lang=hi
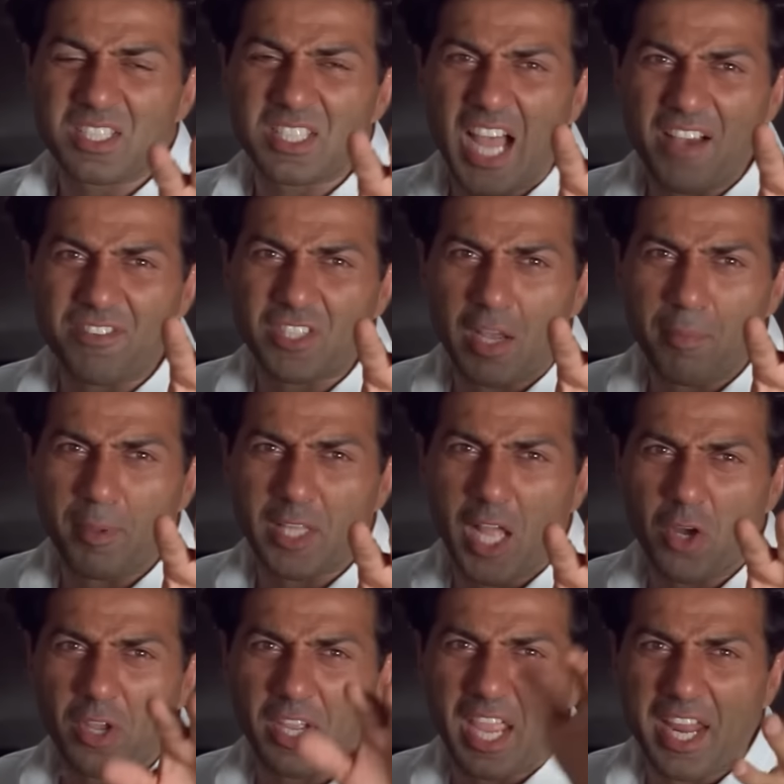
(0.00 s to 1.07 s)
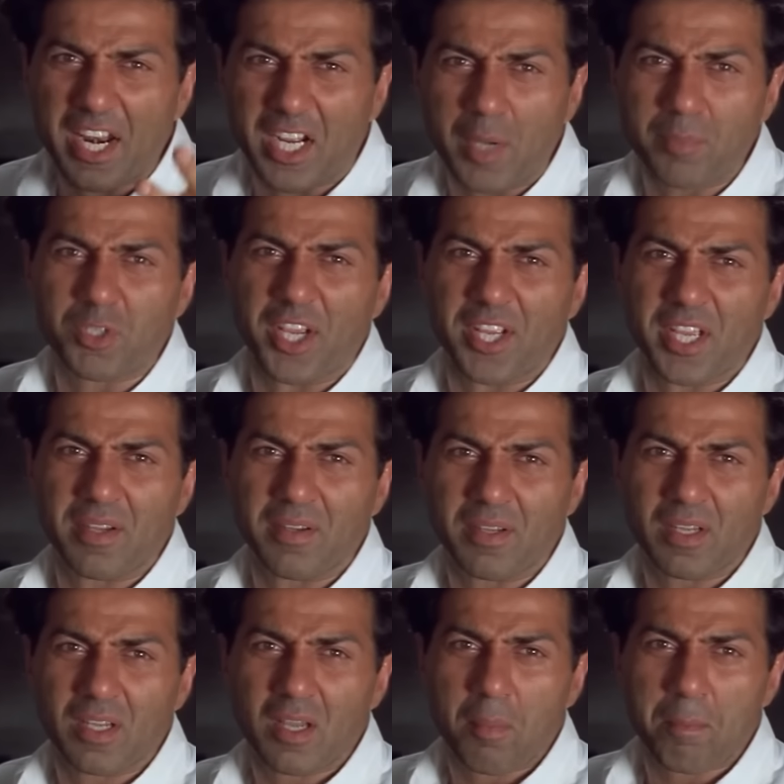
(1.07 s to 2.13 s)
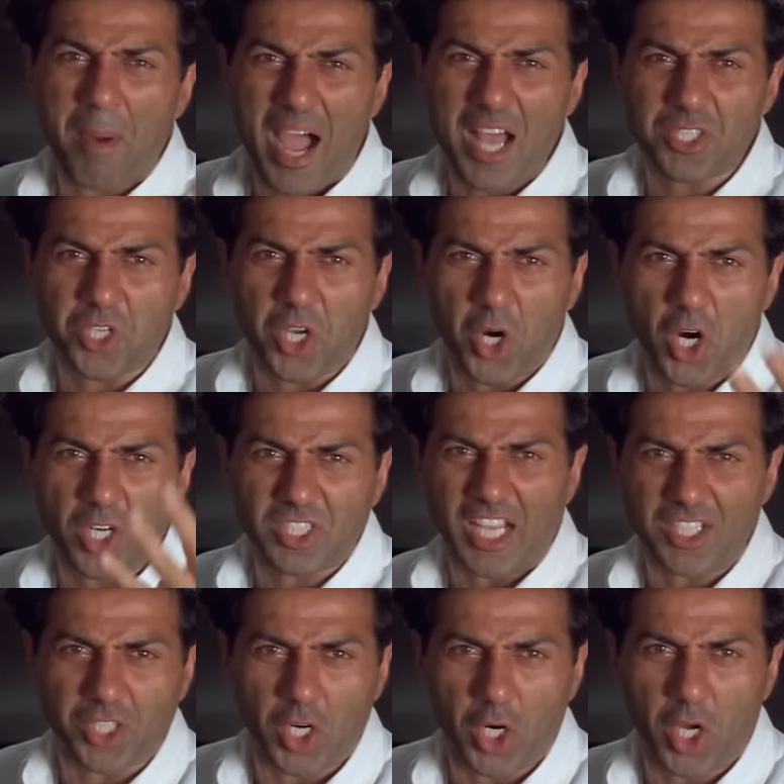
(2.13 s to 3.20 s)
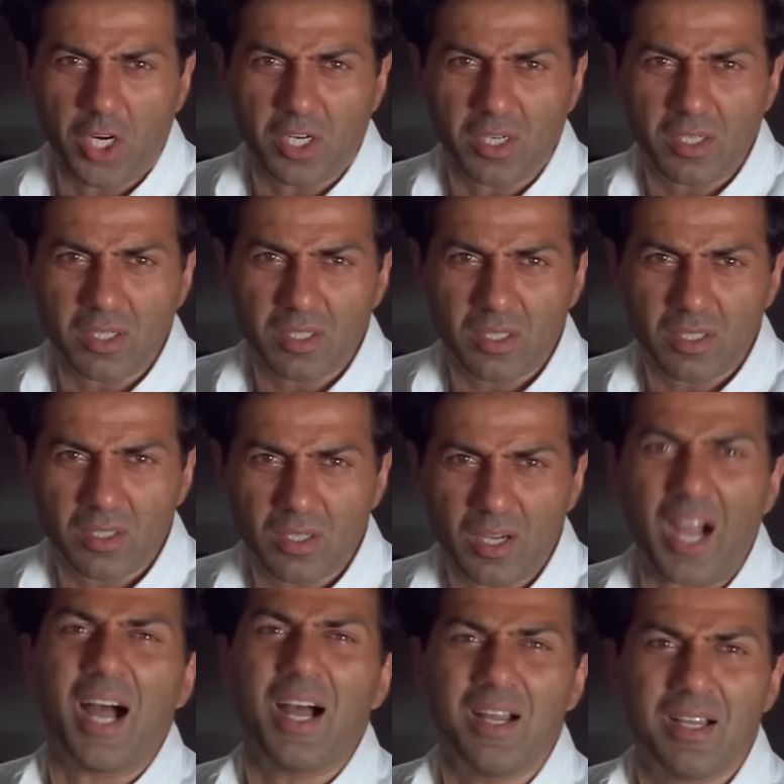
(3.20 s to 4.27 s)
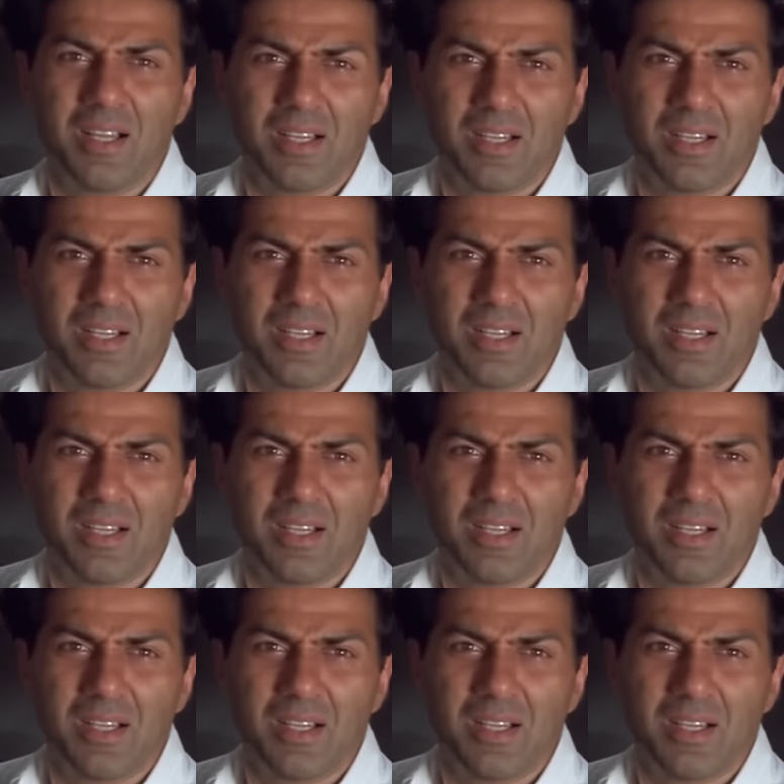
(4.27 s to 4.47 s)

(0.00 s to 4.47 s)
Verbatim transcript: साफ साफ बताओ कि क्या रकम चाहिए पांच करोड़ दस करोड़ हा?